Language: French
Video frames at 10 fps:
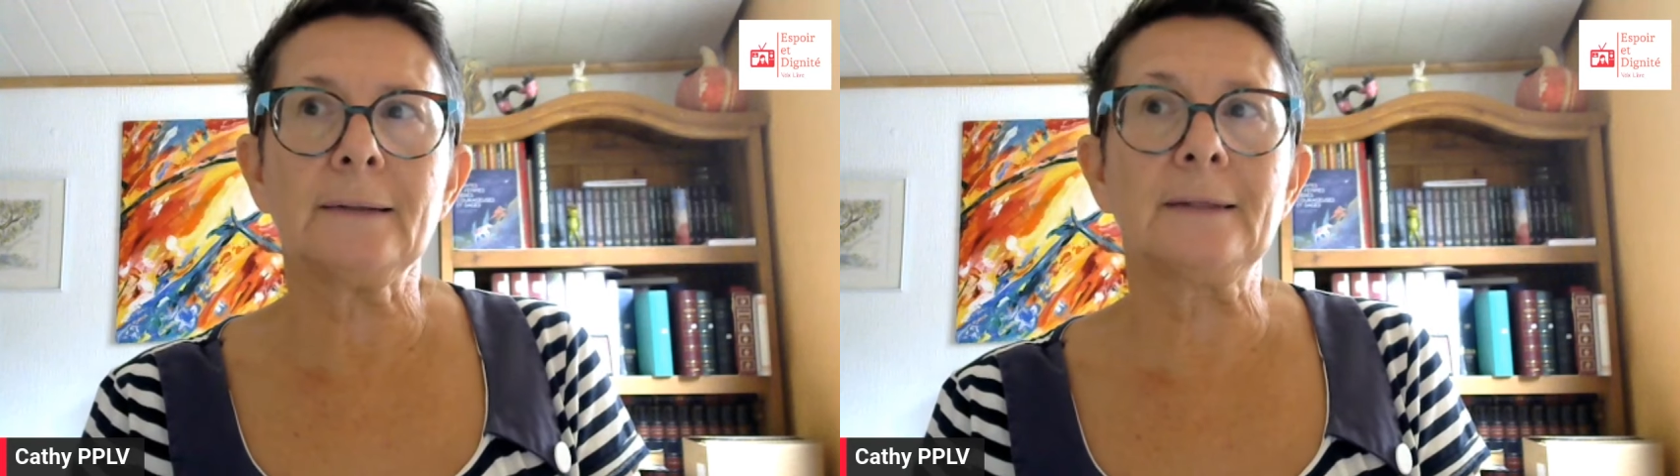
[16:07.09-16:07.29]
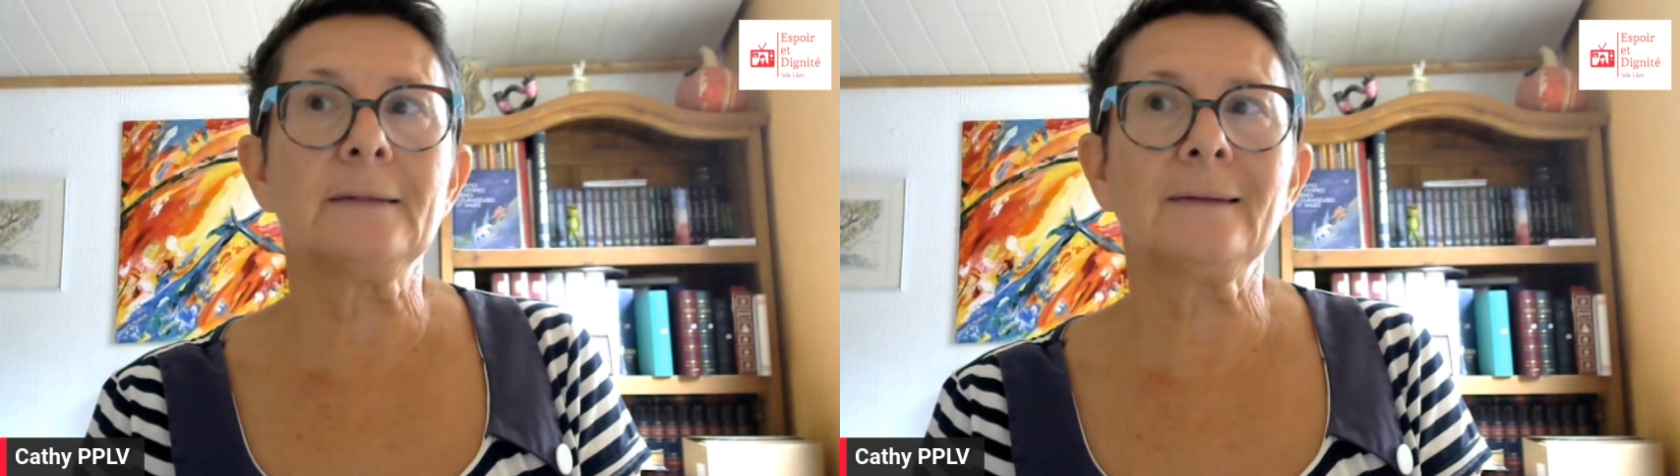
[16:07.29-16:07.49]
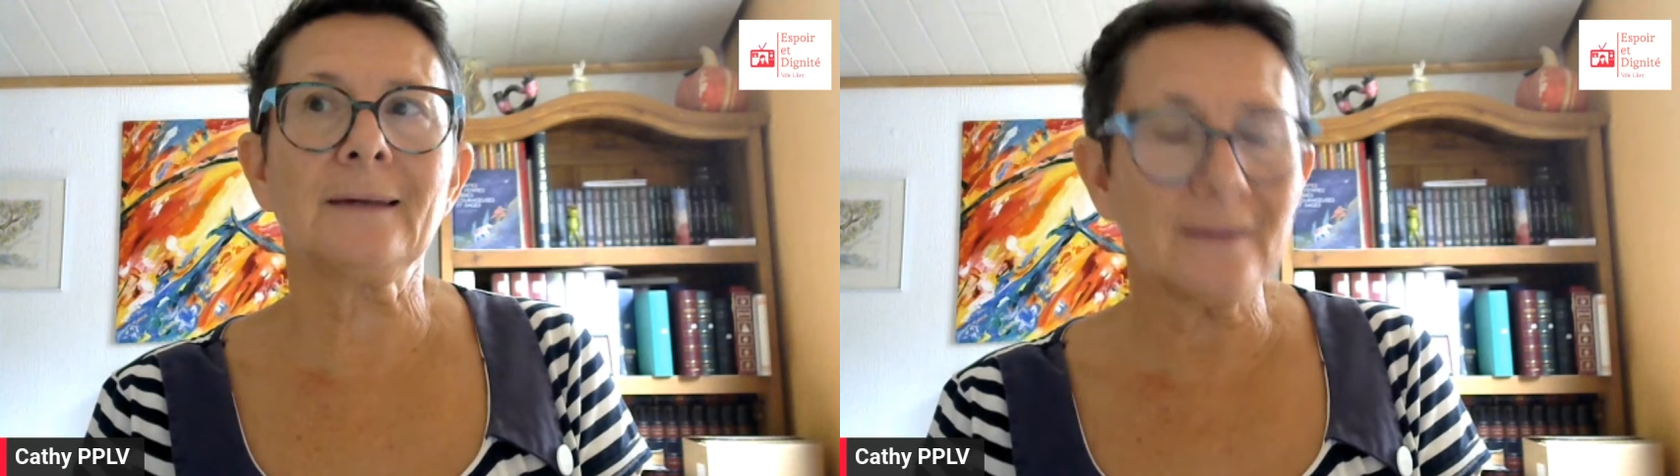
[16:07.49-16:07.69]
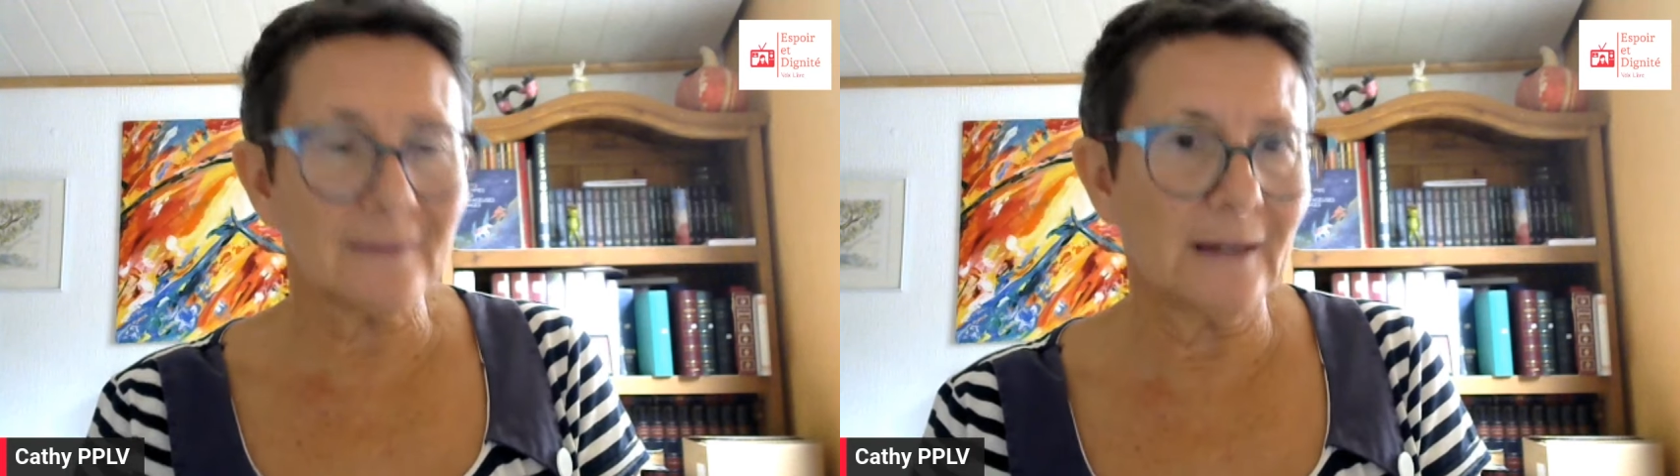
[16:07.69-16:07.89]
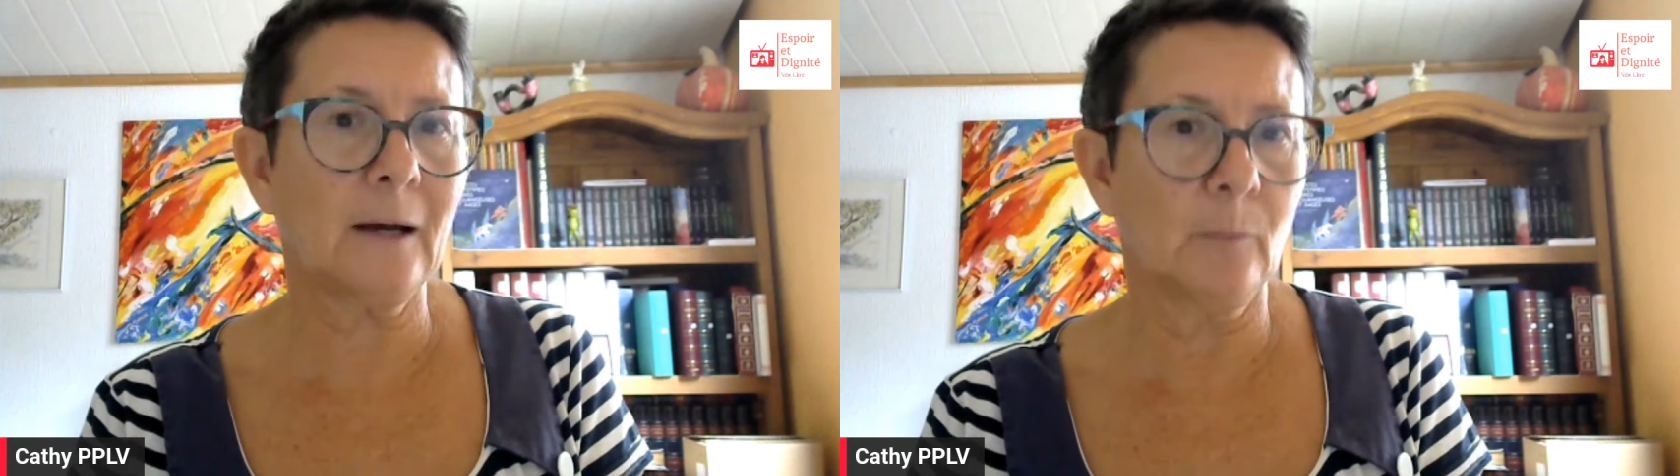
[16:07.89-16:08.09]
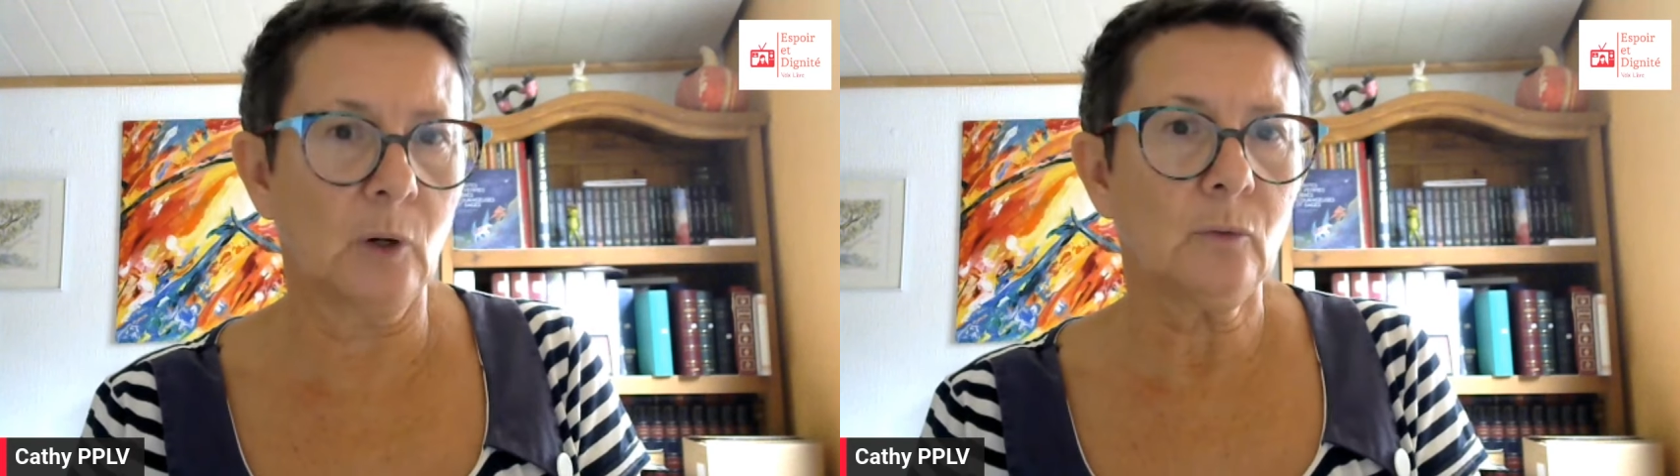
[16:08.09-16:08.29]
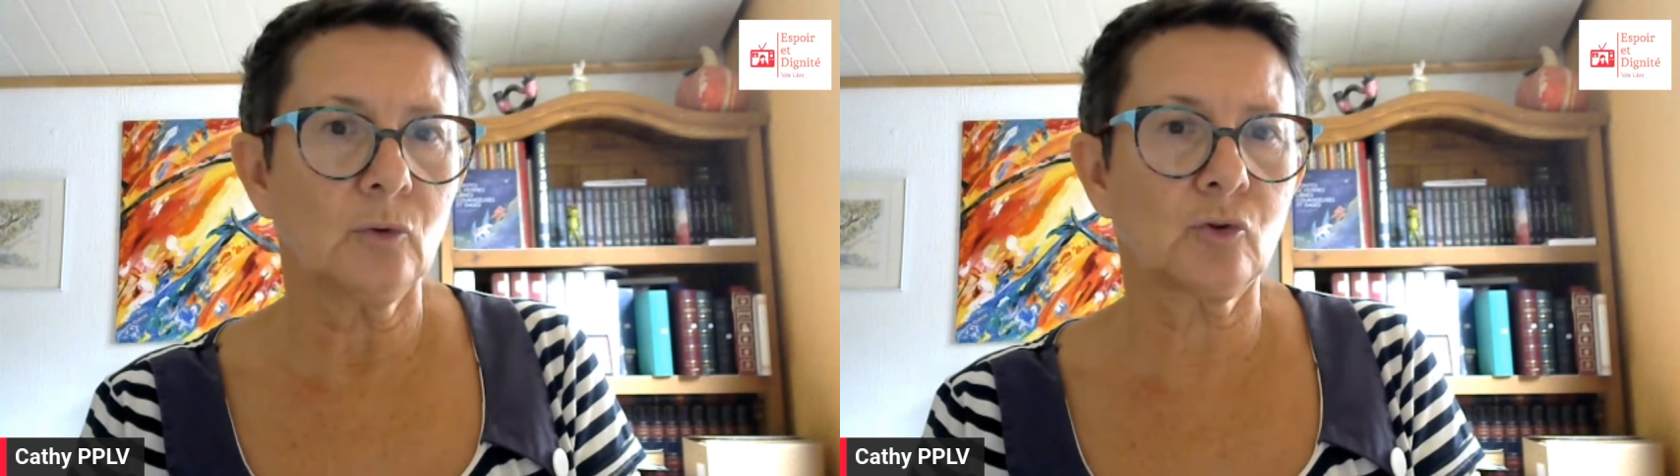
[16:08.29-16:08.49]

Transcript: c'est très alarmant